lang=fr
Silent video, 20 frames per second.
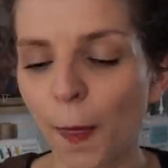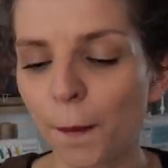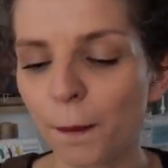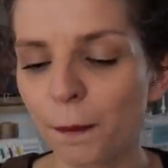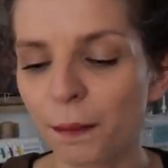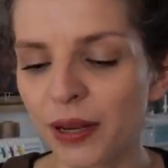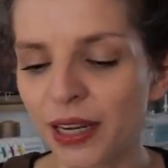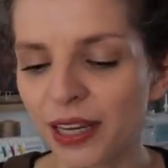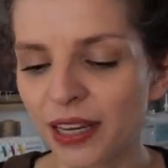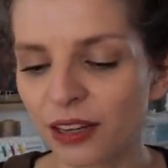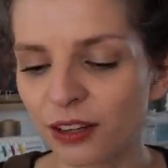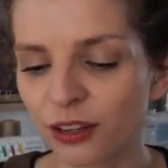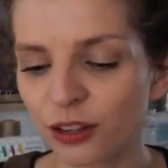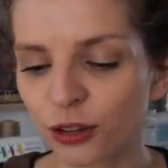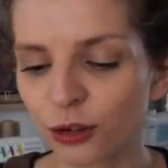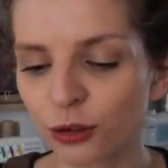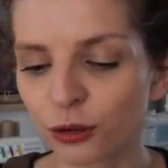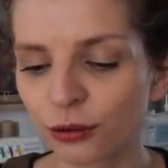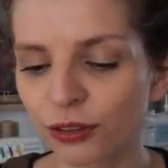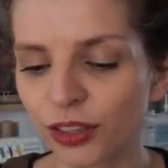mais
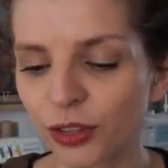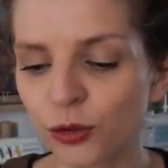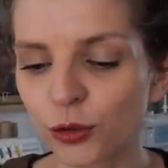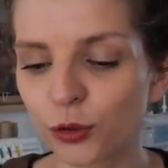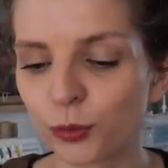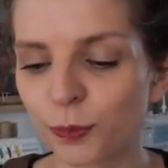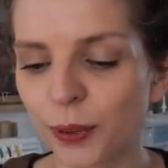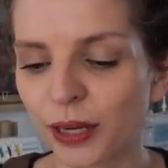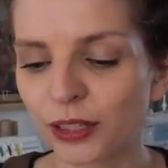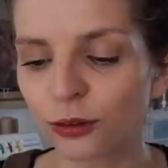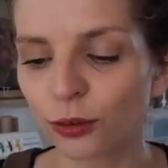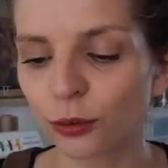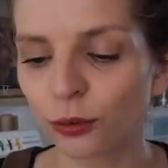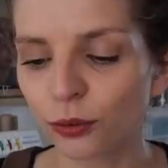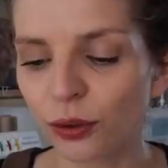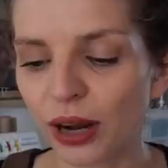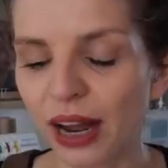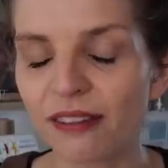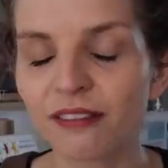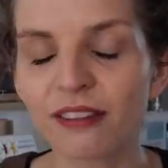je trouvais que ce
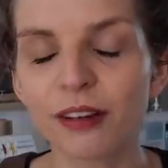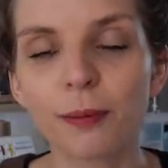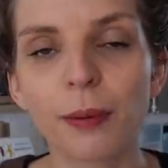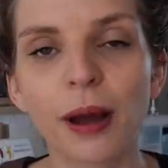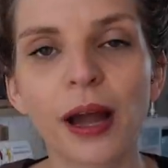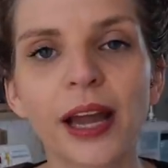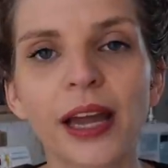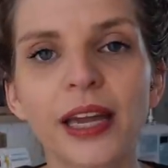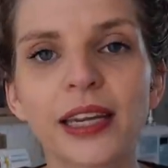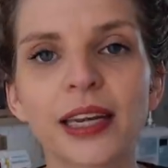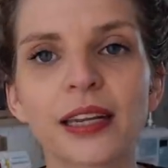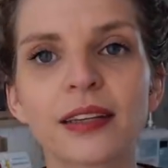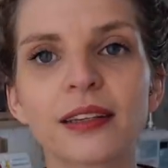patron avait pareil